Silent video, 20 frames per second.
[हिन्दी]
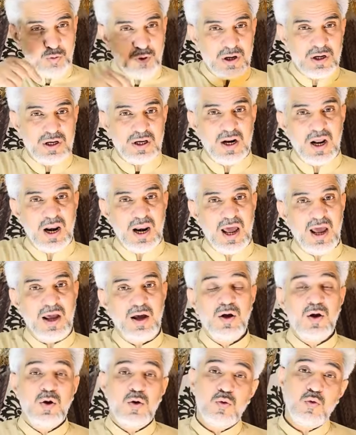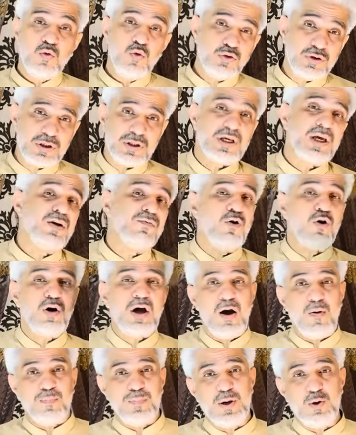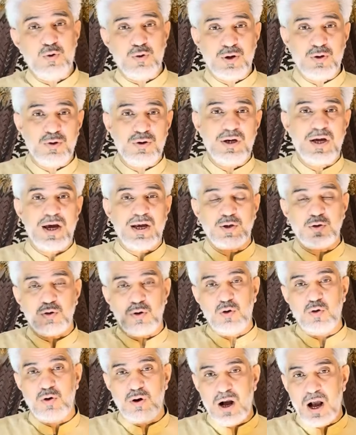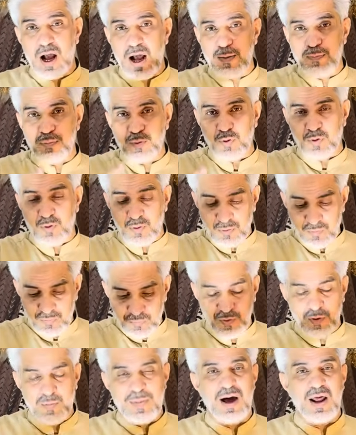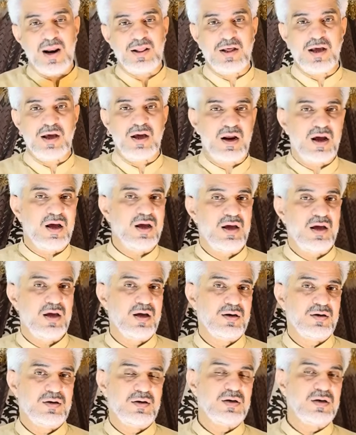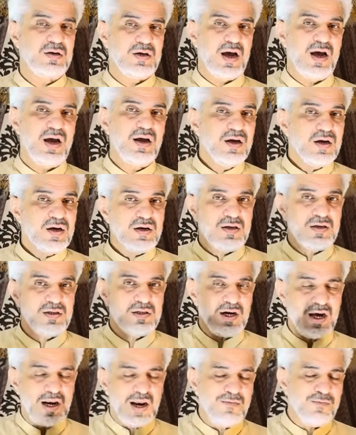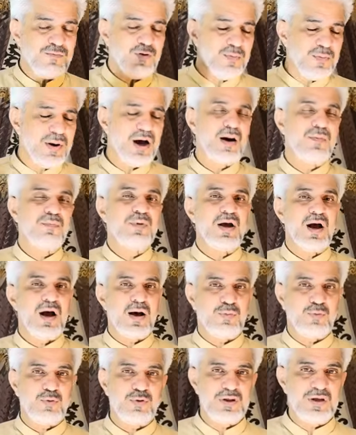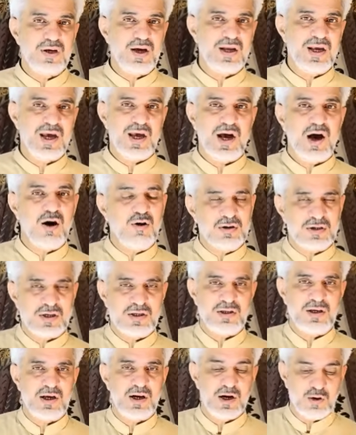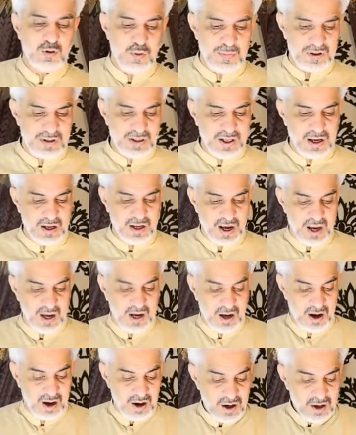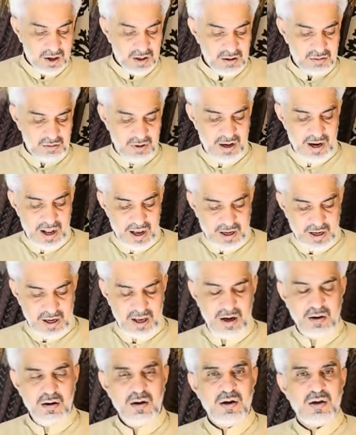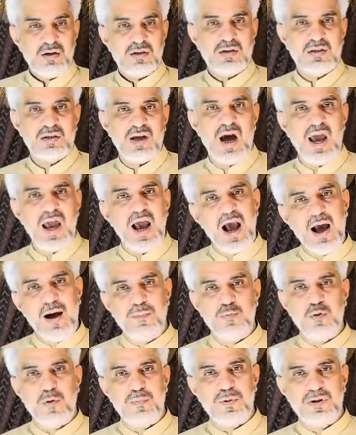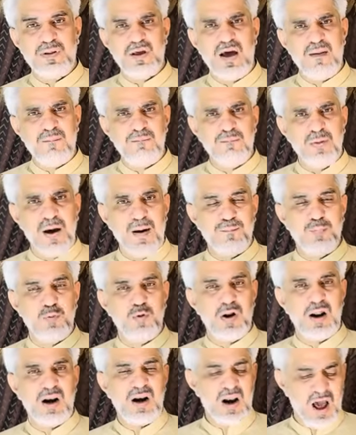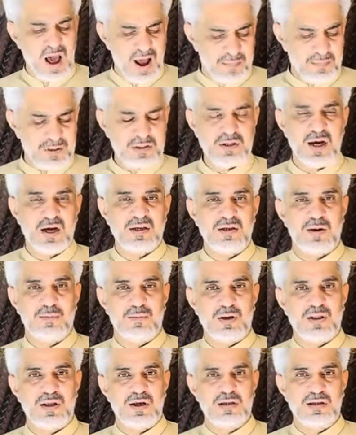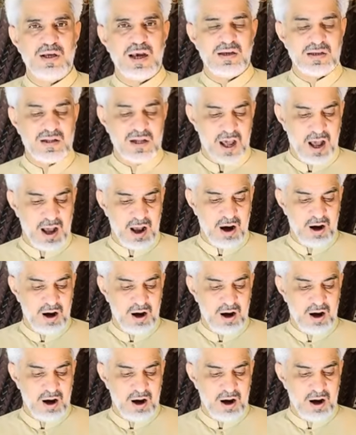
ओरिजिनल है उसकी वो कॉपी हुई हुई है जो लोग आपको वो माल दे रहे हैं ठीक है इनशाला वो माल भी आपको दिया जाएगा और सस्ते रेटों में दिया जाएगा लेकिन साया आपको पता है पॉपुलर नाम इसका ज़बरदस्त है ना